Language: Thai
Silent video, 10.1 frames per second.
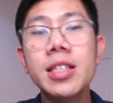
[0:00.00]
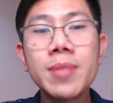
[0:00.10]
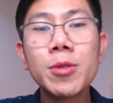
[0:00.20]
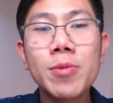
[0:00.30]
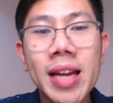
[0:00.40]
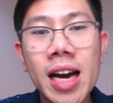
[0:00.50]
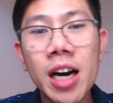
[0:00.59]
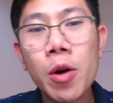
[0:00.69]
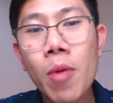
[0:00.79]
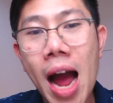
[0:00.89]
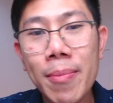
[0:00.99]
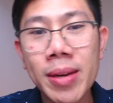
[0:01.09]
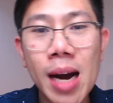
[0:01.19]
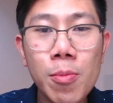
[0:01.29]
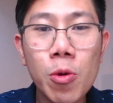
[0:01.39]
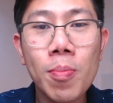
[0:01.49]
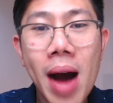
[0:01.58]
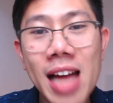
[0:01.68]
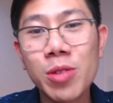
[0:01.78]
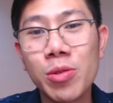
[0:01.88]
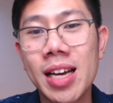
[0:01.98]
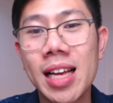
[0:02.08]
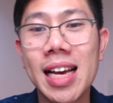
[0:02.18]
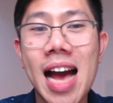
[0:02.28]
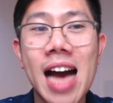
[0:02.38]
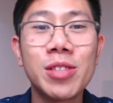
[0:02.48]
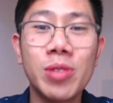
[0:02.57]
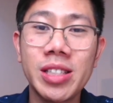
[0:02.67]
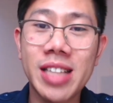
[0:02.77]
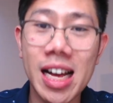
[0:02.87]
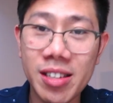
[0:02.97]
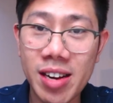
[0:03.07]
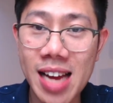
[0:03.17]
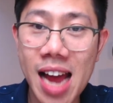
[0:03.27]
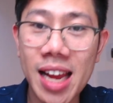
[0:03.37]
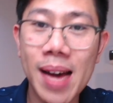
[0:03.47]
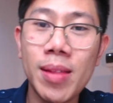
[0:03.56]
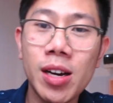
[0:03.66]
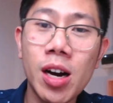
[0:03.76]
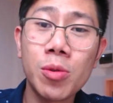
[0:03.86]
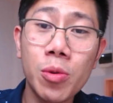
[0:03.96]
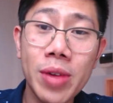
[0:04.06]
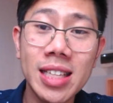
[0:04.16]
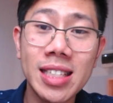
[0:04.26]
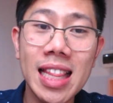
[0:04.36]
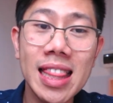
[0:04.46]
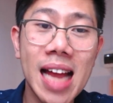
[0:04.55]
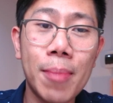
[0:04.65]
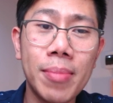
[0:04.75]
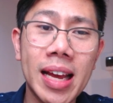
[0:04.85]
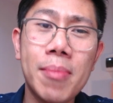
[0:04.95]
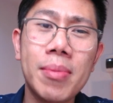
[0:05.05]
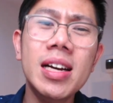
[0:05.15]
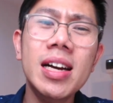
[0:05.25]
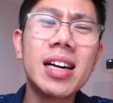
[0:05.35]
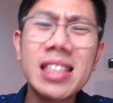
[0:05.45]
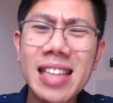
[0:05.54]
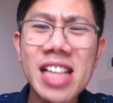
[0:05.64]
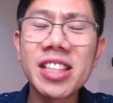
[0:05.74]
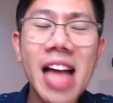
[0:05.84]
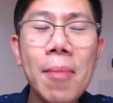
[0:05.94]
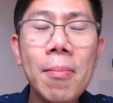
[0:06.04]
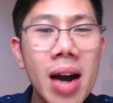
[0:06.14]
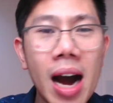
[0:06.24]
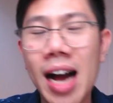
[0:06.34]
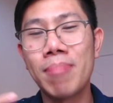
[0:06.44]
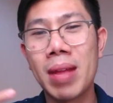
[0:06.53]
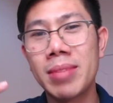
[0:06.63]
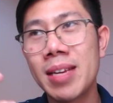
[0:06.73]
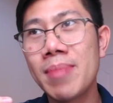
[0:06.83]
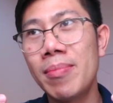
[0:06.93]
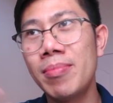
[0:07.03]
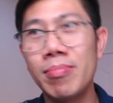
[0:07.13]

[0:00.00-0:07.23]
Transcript: ซึ่งปัจจุบันในเออร์วายมีทั้งหมู่บ้าน ศูนย์การค้าสวนสาธารณะนะครับแล้วก็โรงเรียนชั้นนำเลยครับคือแกสร้างเมืองอะ่ะมันไม่ใช่แบบ